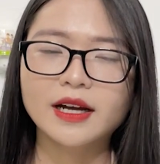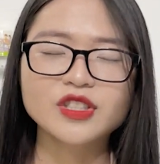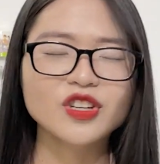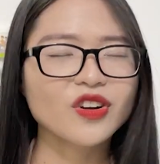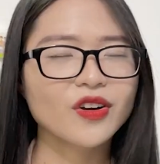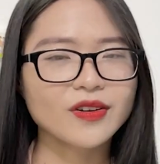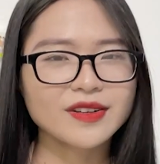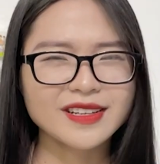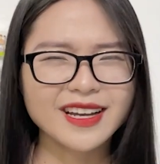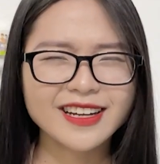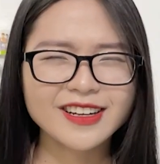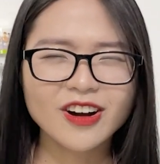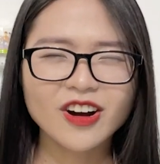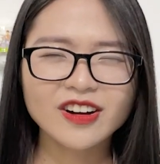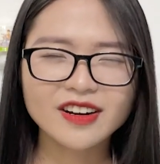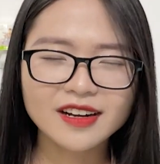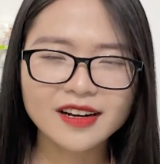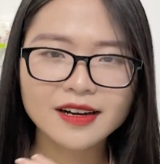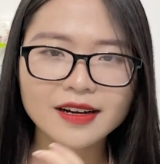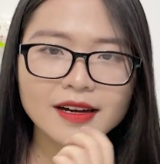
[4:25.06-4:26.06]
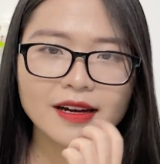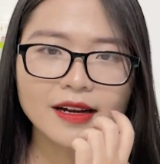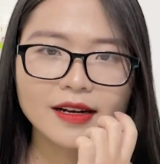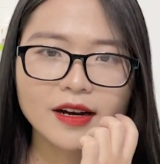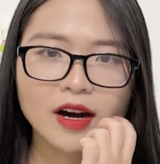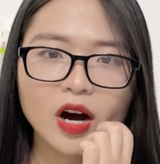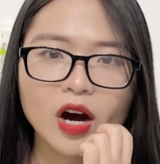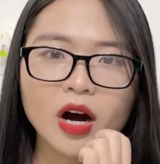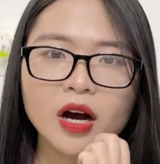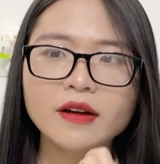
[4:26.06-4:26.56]
cho nó nhanh gọn đó.
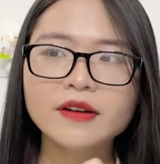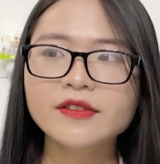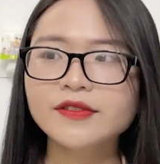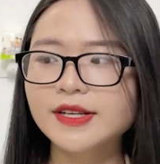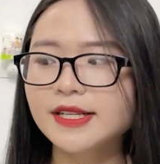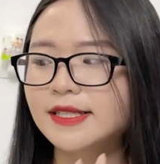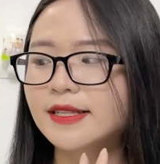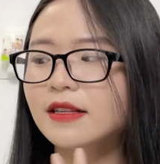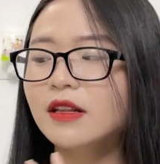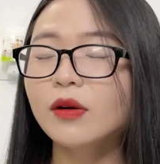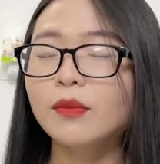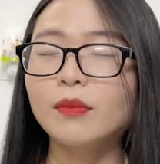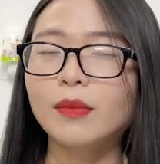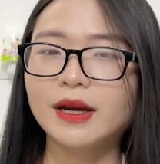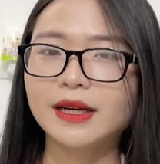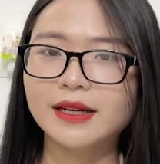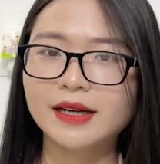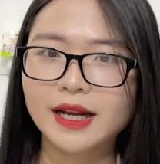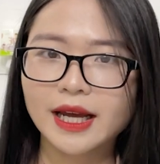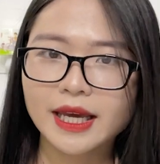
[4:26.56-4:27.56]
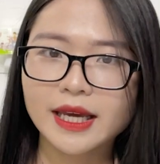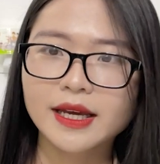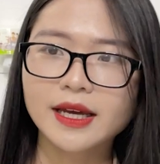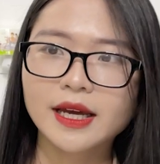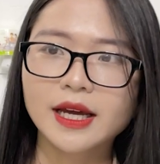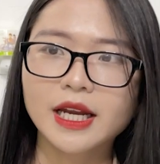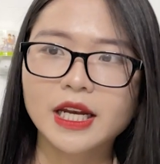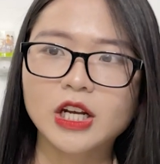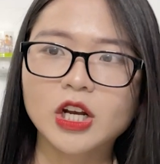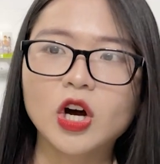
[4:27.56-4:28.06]
Đó, thì sữa rửa mặt này
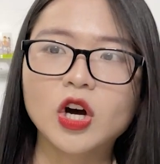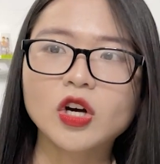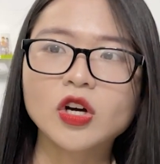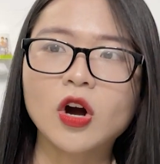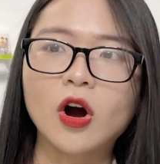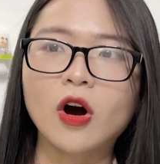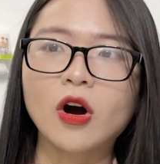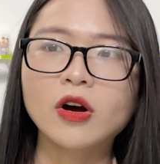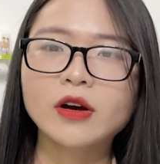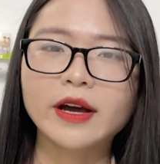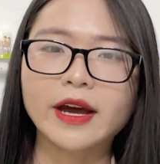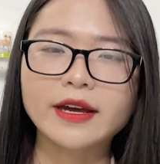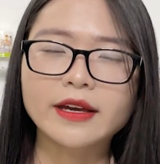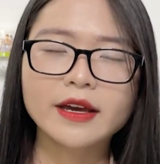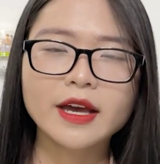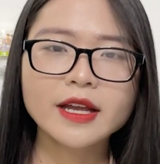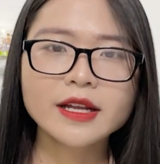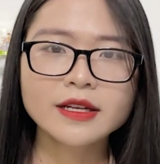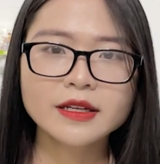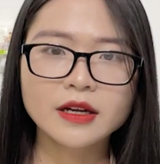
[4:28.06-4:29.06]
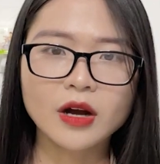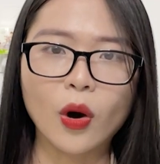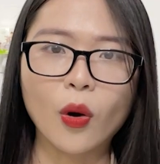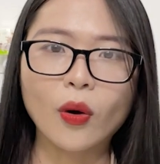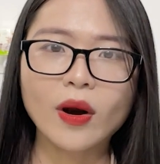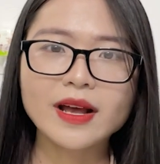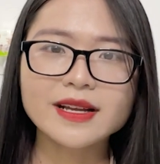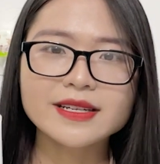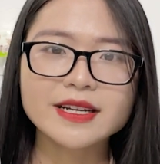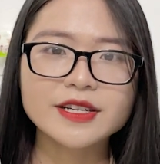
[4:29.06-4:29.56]
nó có cái kết cấu
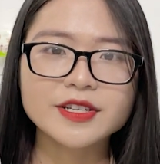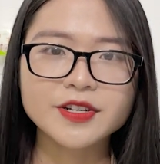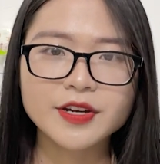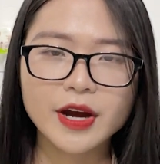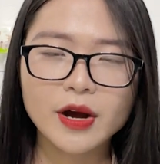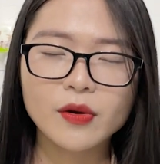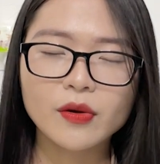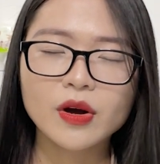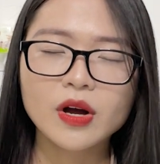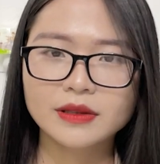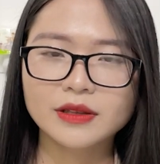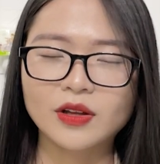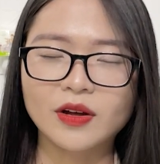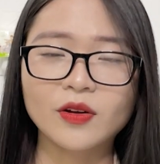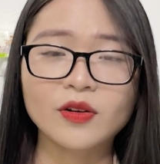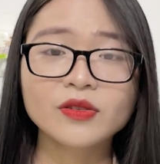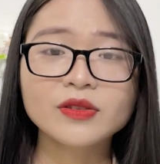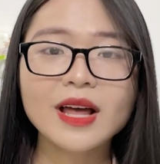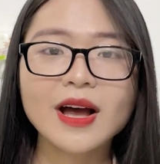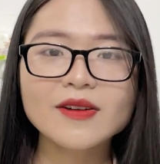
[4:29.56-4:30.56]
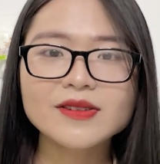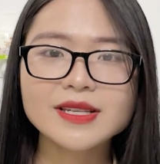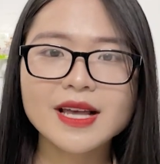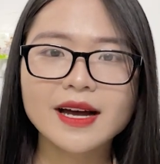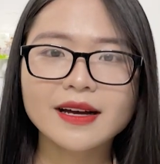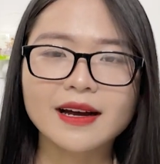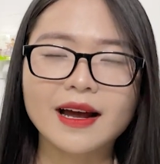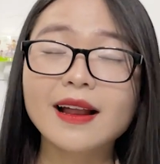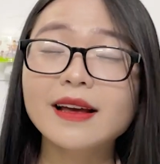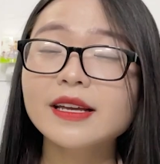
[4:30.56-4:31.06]
là dạng gel, nó tạo ra
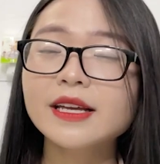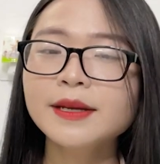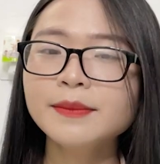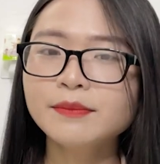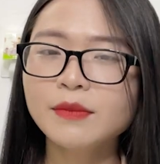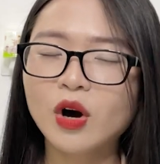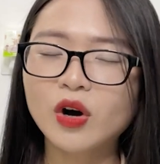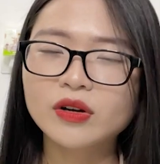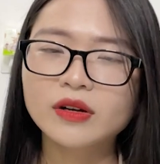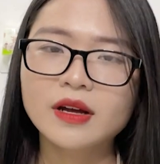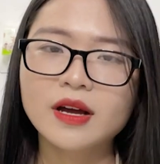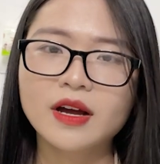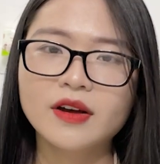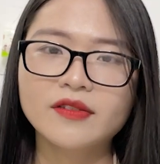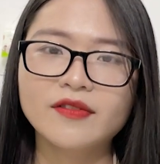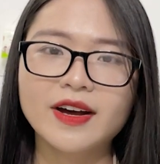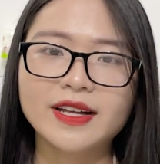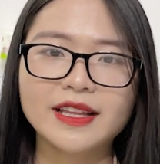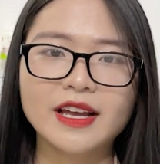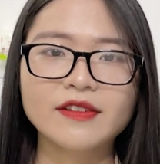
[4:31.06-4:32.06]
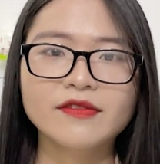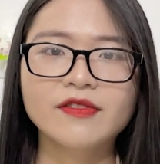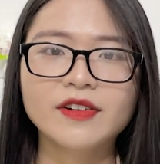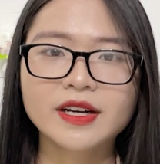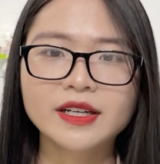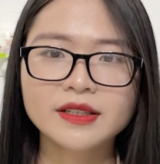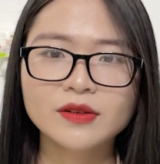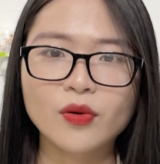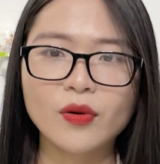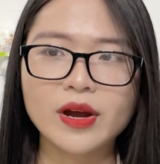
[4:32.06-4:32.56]
khá là ít bọt và thành
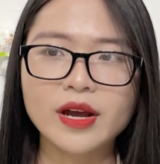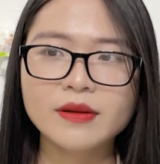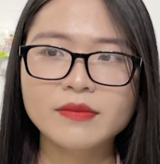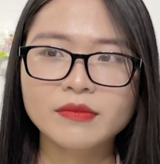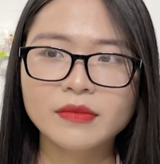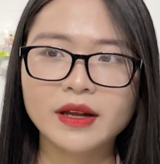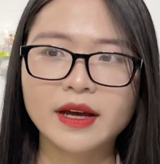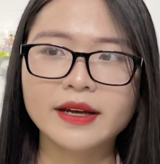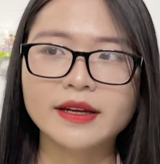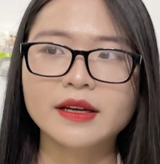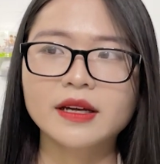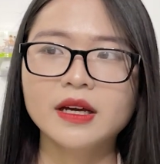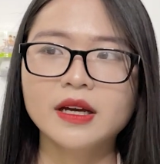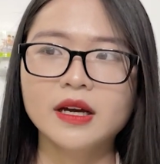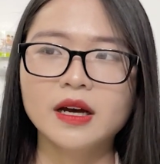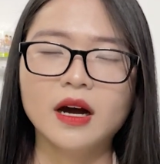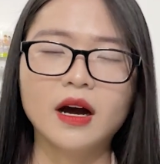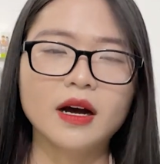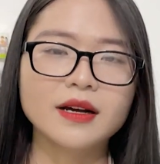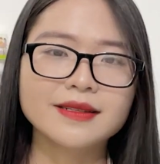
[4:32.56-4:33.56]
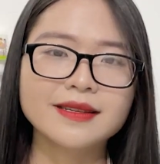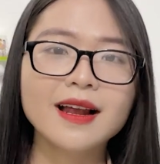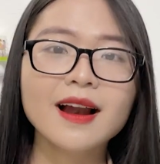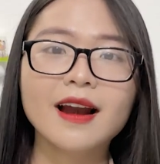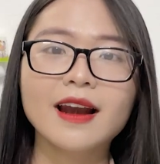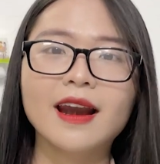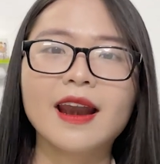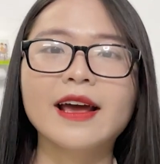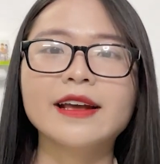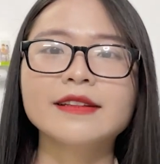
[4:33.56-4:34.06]
phần của em này rất là
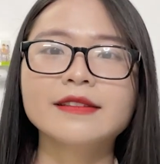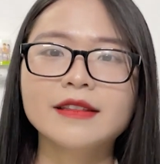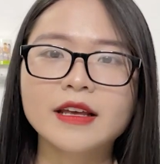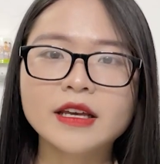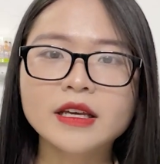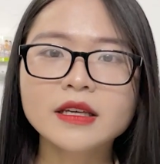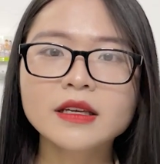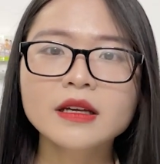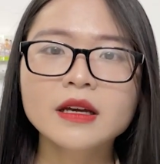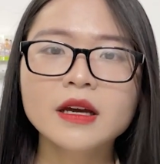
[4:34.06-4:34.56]
lành tính